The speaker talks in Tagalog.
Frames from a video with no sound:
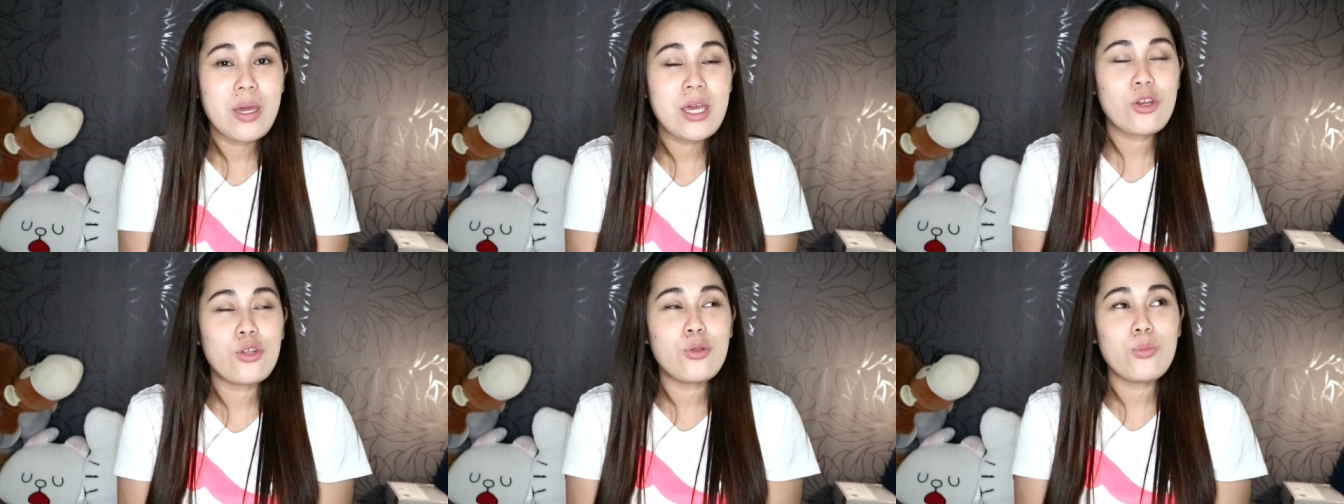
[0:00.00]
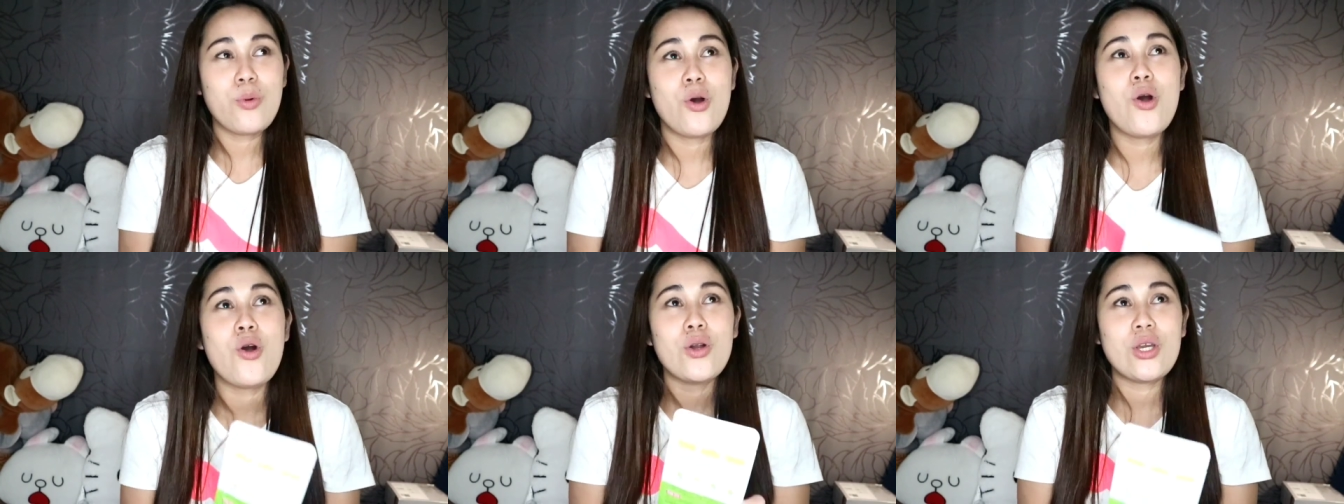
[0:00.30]

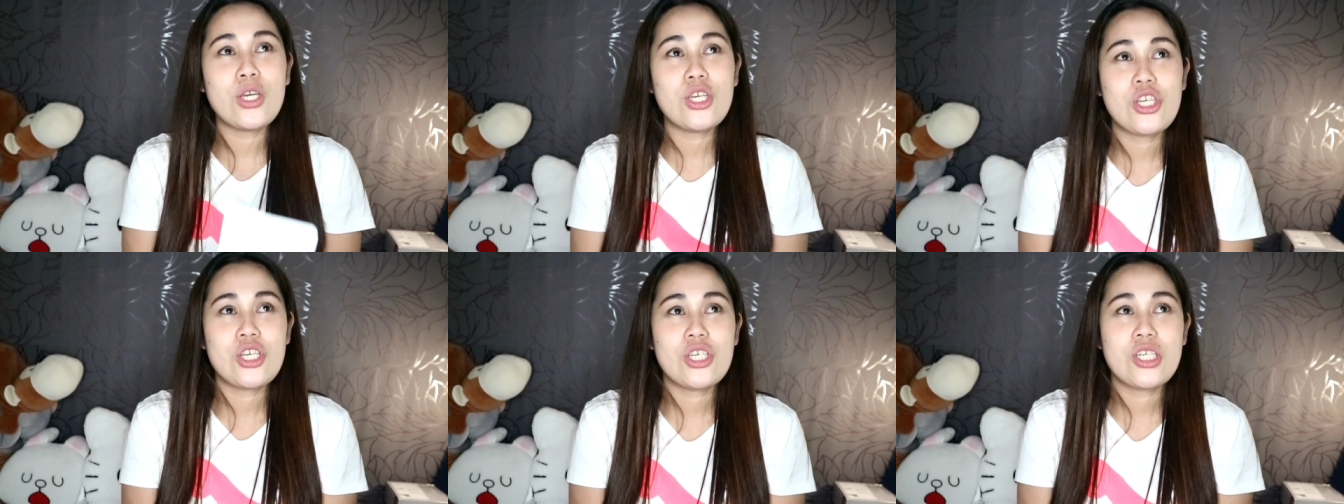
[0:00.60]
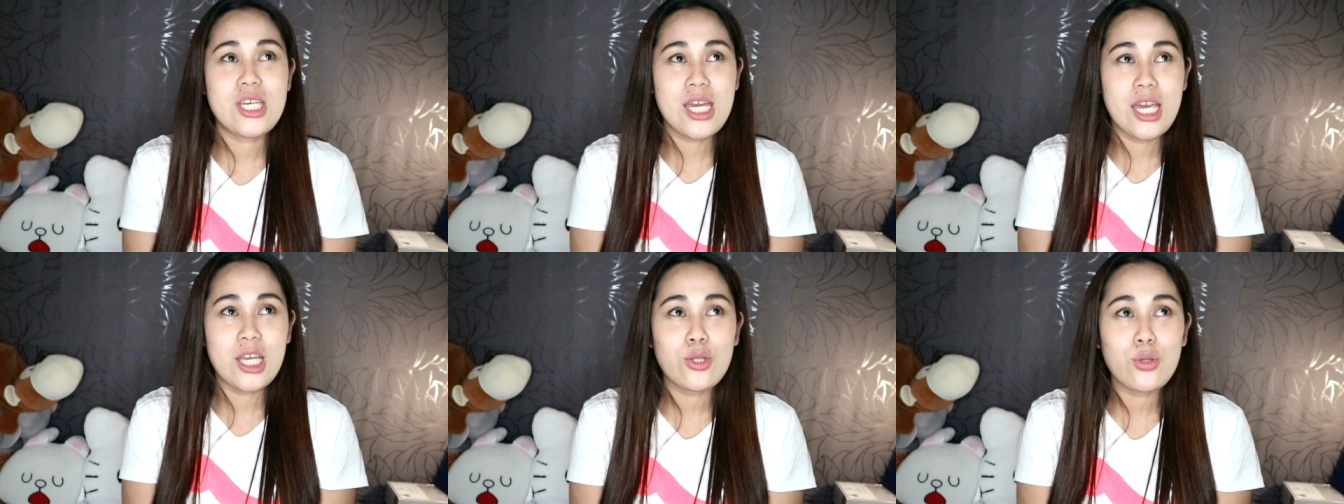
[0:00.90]
Meron po akong
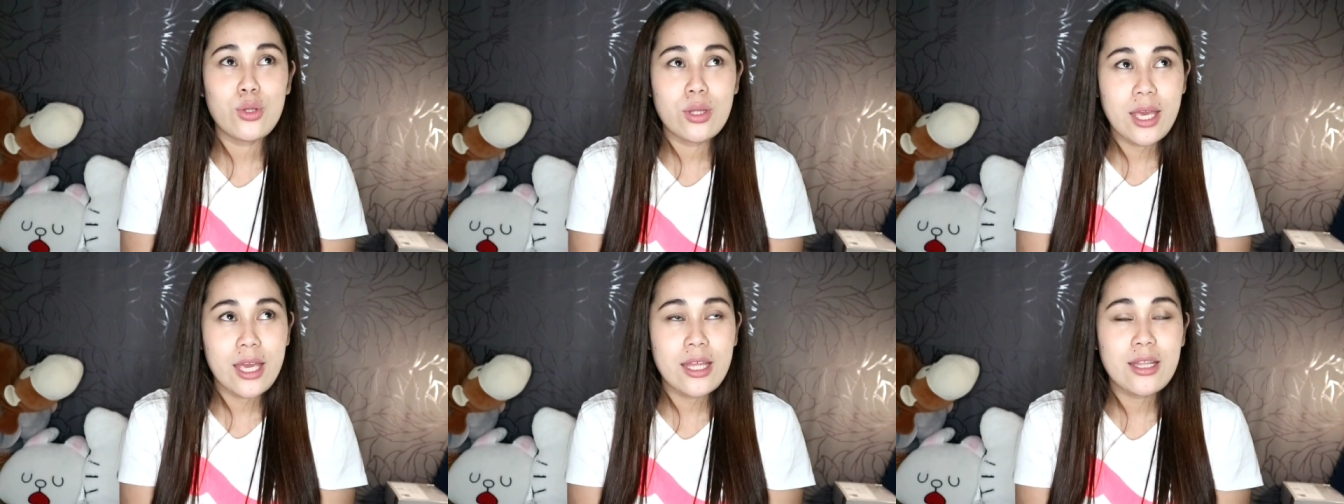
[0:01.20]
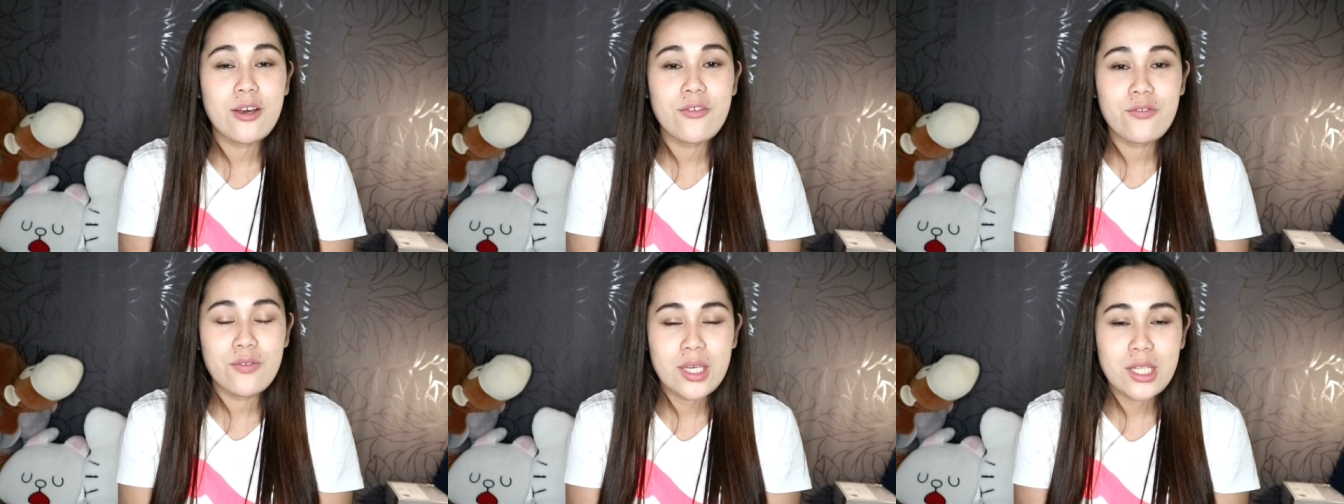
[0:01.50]
i-share
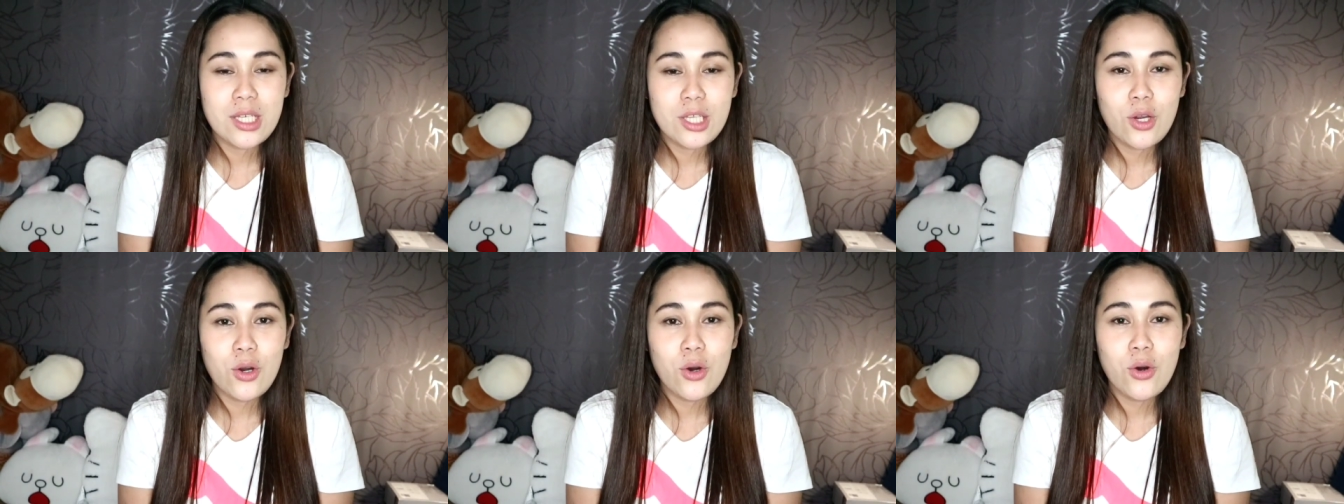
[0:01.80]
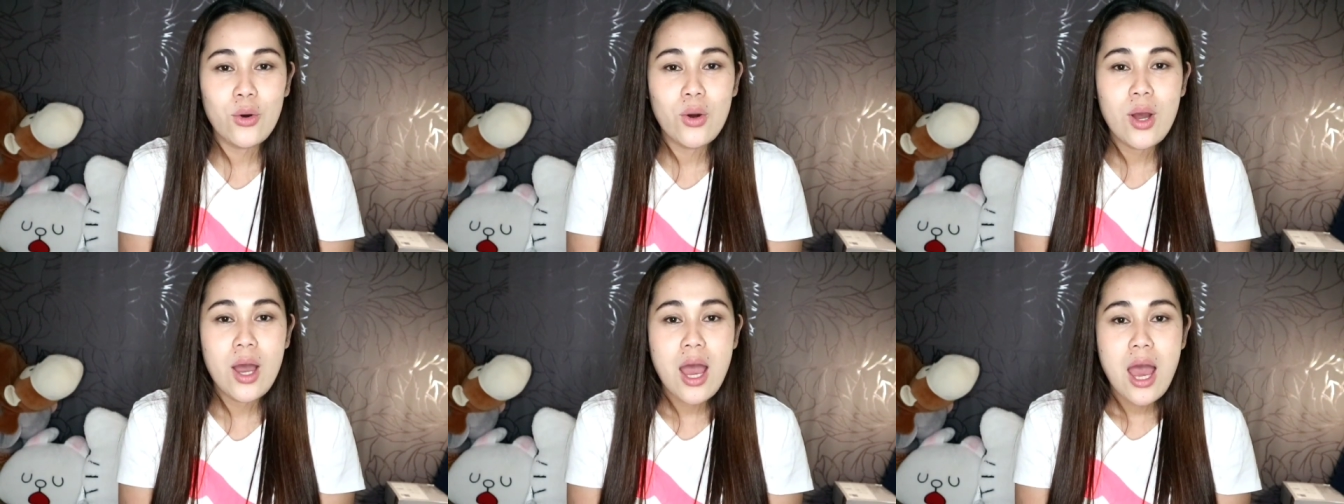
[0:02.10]
today na
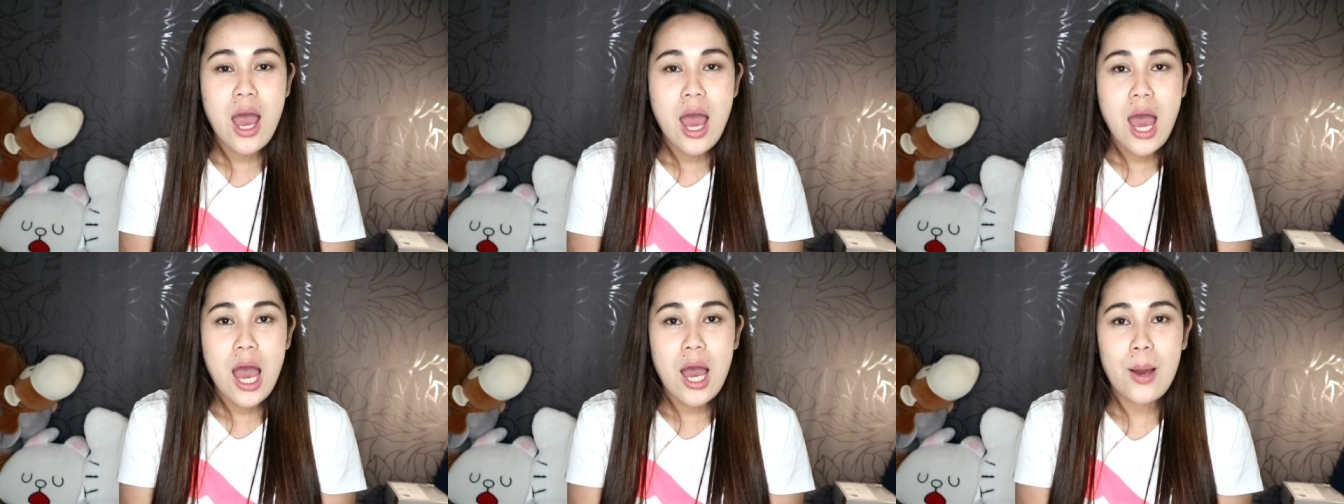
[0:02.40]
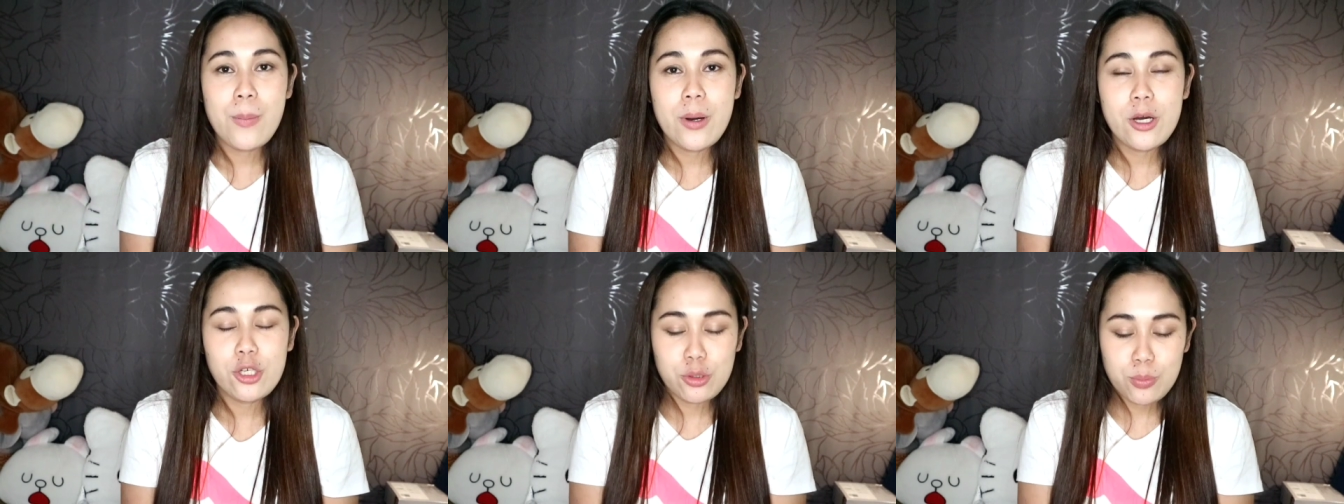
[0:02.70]
video
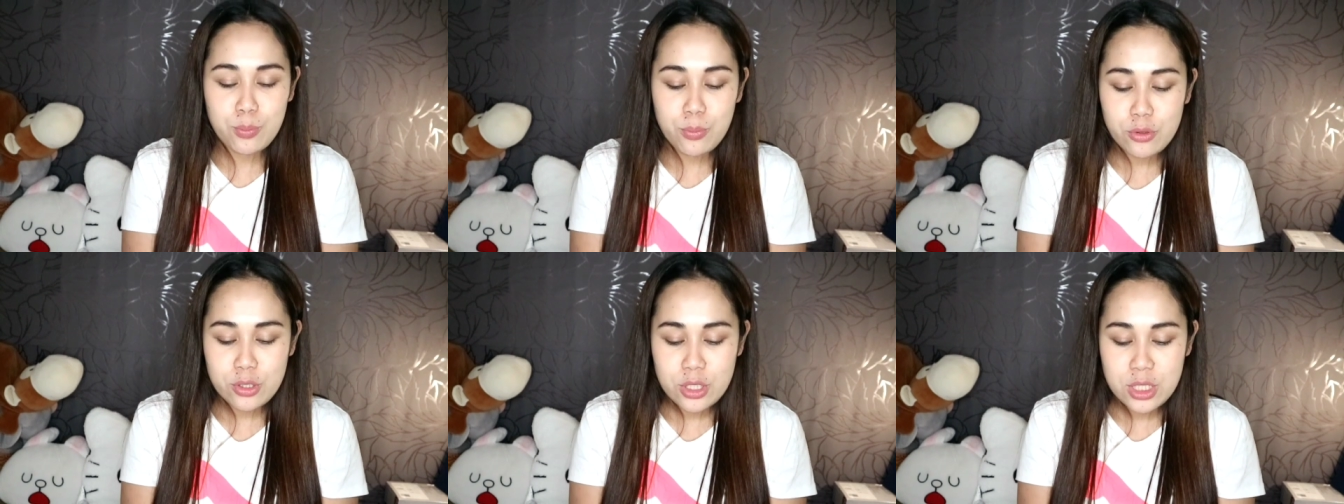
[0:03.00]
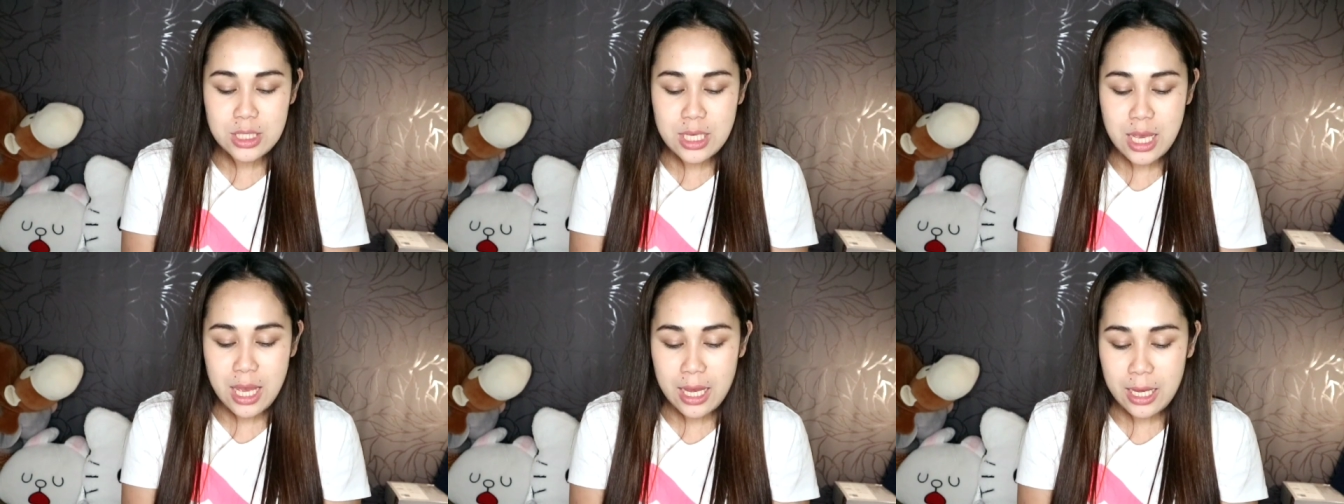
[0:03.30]
about po
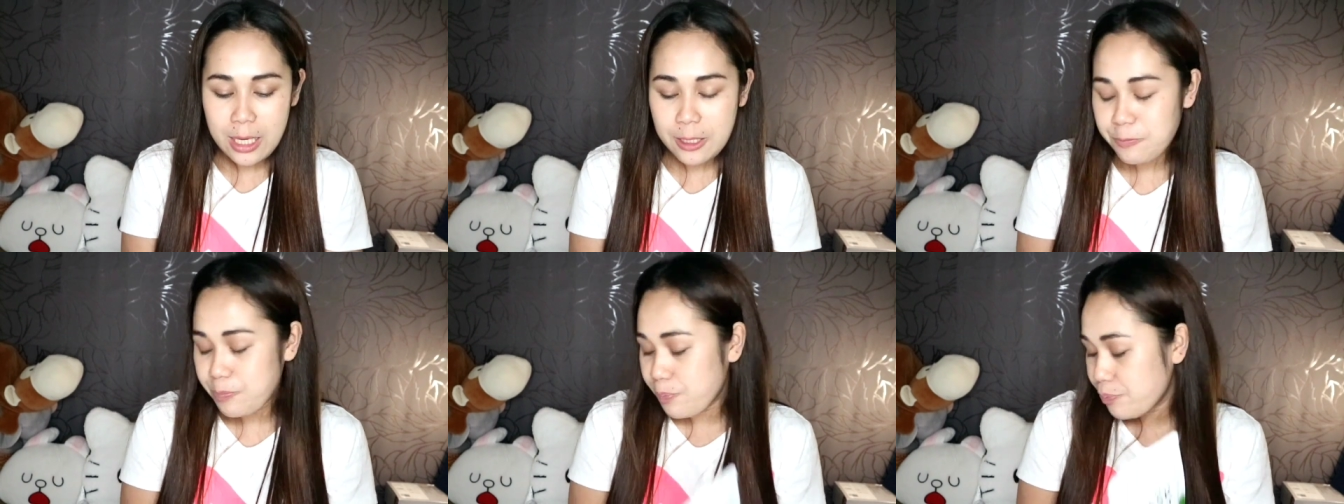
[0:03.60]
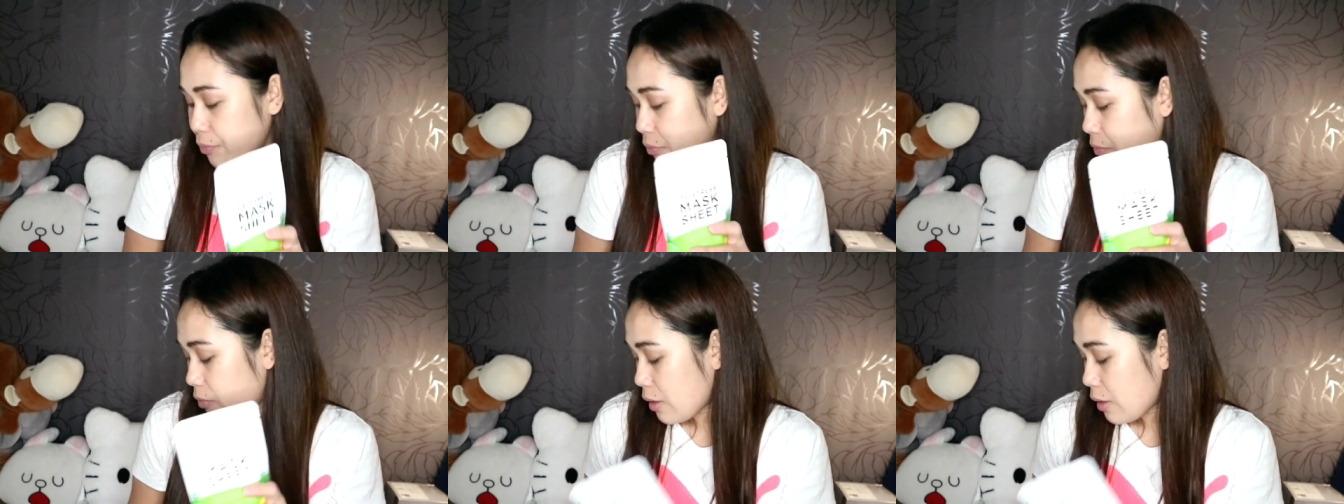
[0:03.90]
sa